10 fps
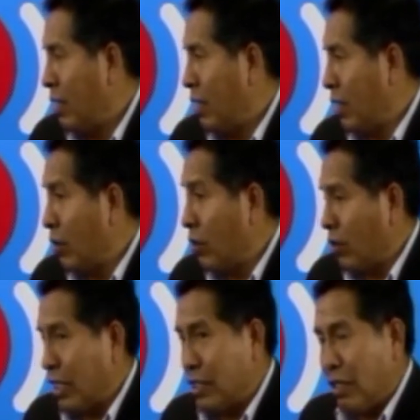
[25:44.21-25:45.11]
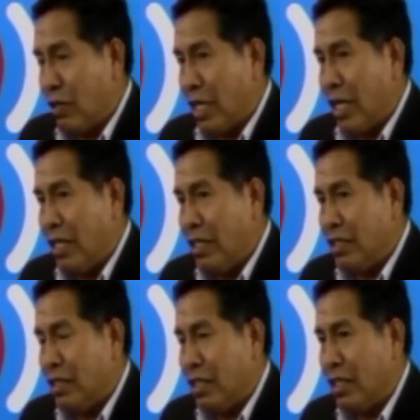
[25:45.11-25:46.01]
Lo que es lo legal
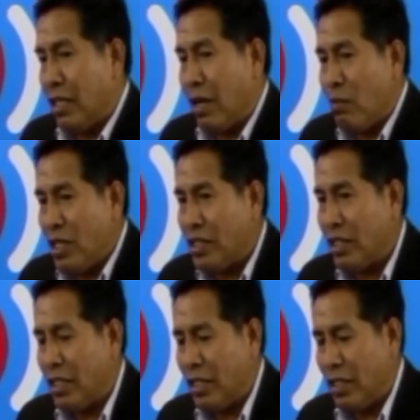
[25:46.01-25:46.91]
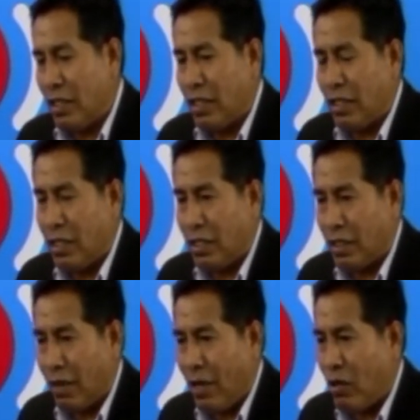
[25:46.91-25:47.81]
es de que la mesa de,
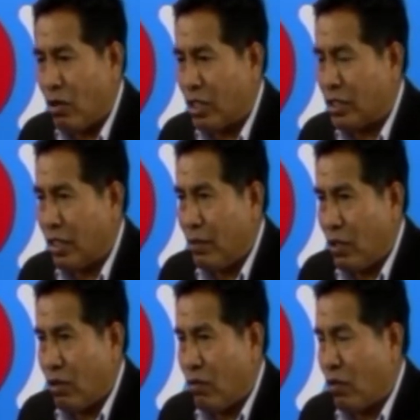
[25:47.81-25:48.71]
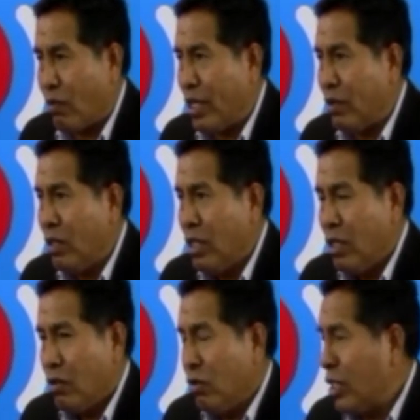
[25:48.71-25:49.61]
trabajo que se había conformado
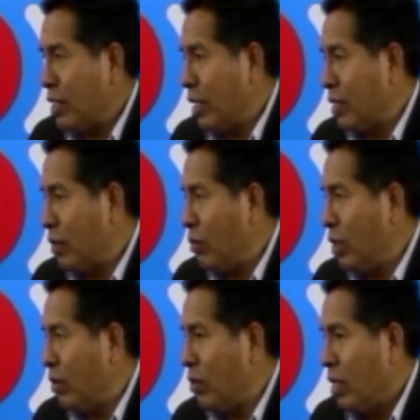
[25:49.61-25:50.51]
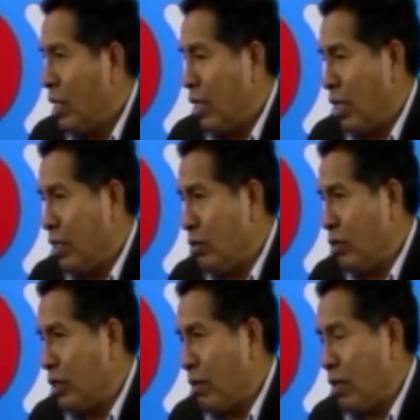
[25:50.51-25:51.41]
nunca se ha reunido. En
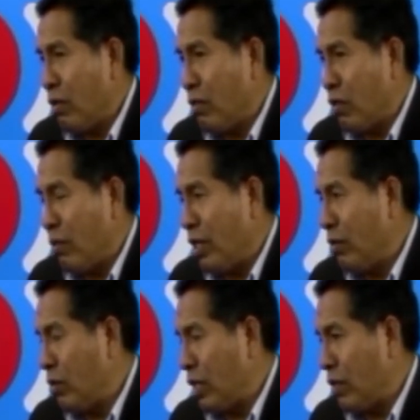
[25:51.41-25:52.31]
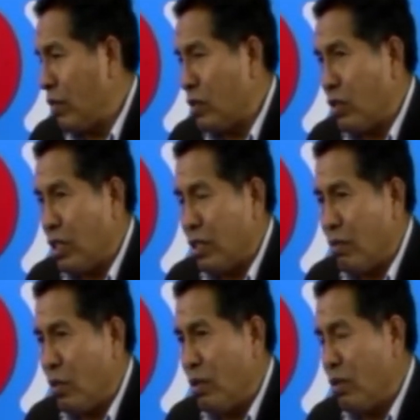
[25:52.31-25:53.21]
esto estaba conformando la Defensoría
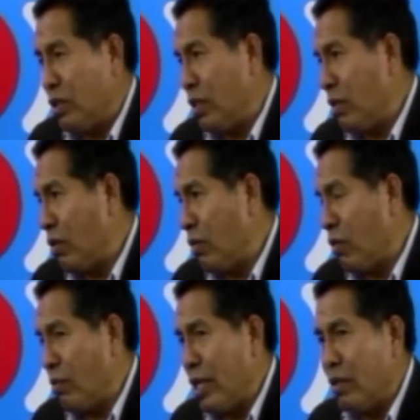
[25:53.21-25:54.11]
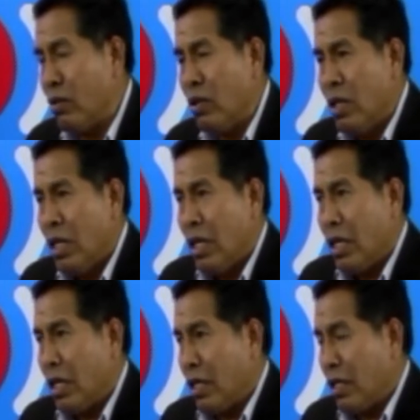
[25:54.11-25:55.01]
del Pueblo, estaba conformando
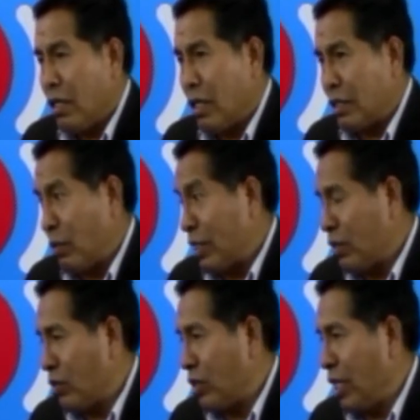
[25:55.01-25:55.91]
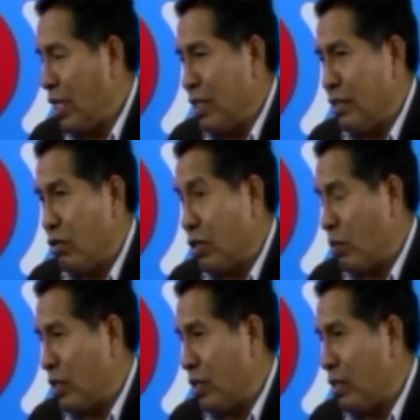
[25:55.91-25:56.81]
eh, las bases sociales, los
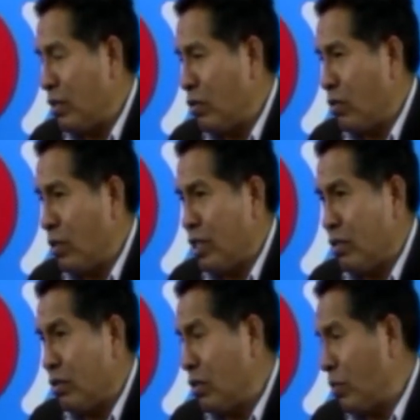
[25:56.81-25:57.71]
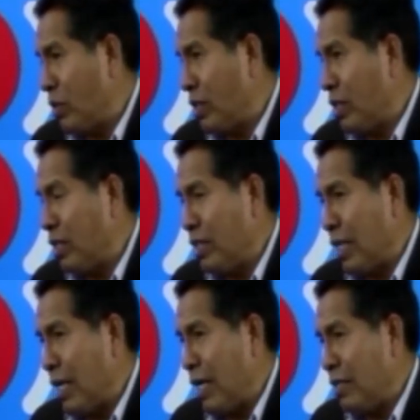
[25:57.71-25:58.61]
representantes de los gobiernos, representantes
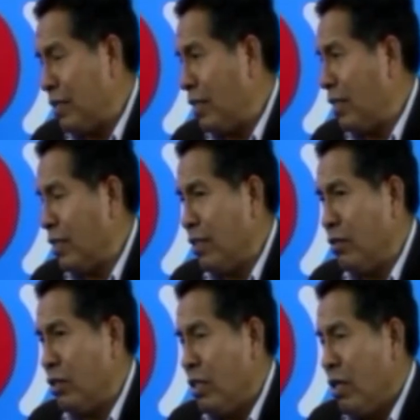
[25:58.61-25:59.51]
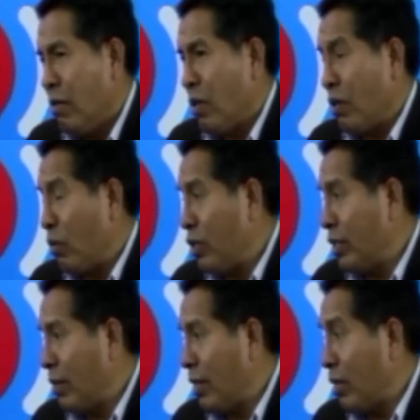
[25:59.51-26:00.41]
legales y técnicos, para poder
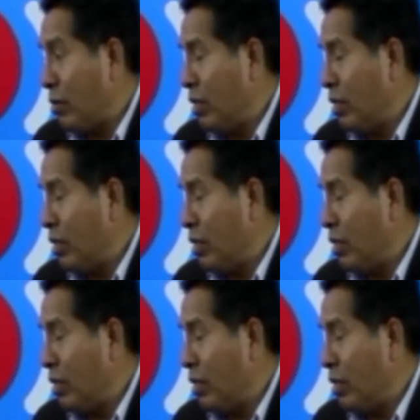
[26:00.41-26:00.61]
trabajarlo.